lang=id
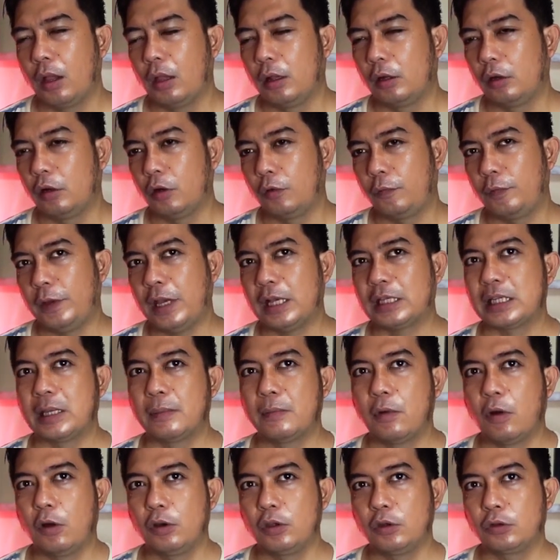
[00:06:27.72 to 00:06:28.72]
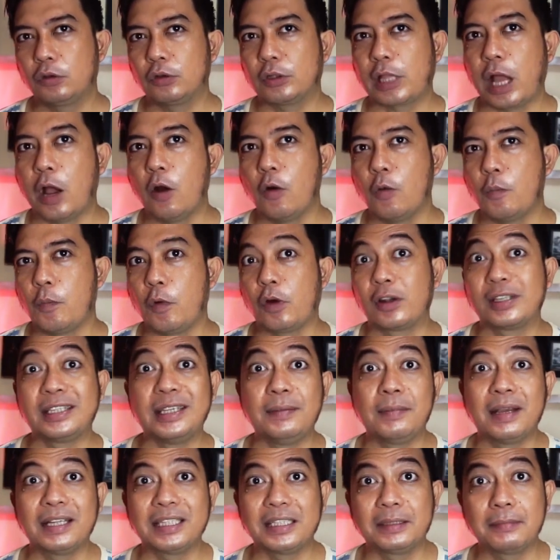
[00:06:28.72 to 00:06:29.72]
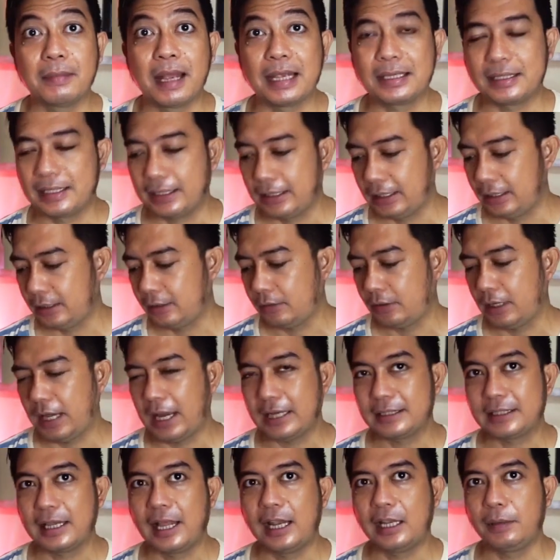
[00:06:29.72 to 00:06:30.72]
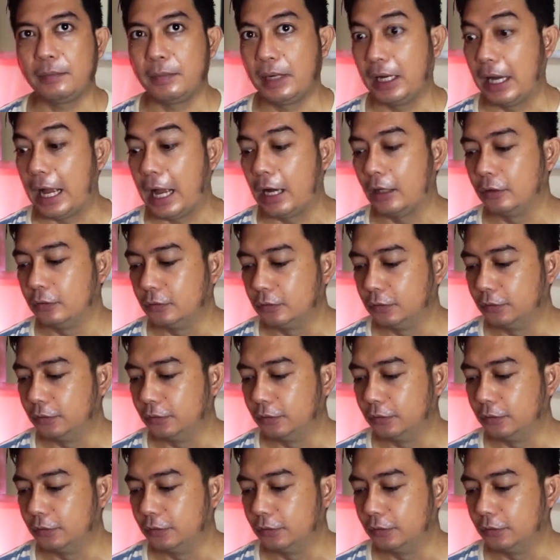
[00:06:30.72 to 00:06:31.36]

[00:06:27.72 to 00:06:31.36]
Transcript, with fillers: Novia sama Onyo tuh tahu porsi masing-masing gitu nggak saling mengganggu